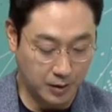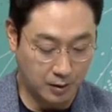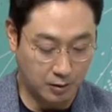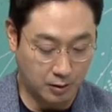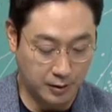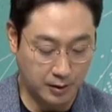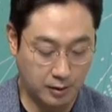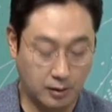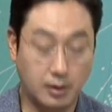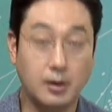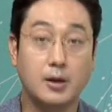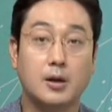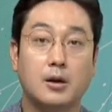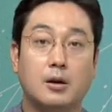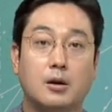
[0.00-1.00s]
거기에
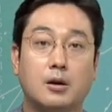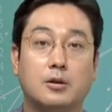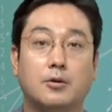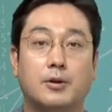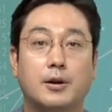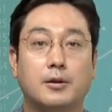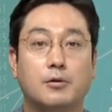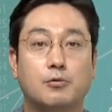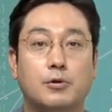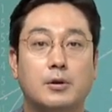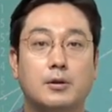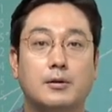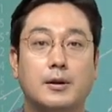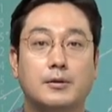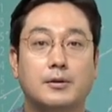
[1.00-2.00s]
어, 더해서
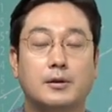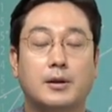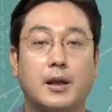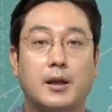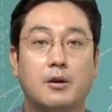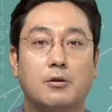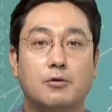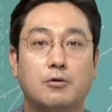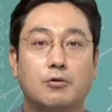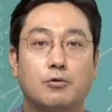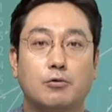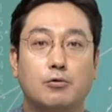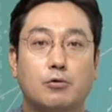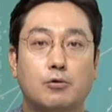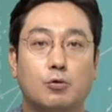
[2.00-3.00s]
우리는 사실
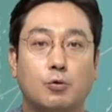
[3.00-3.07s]
대형주를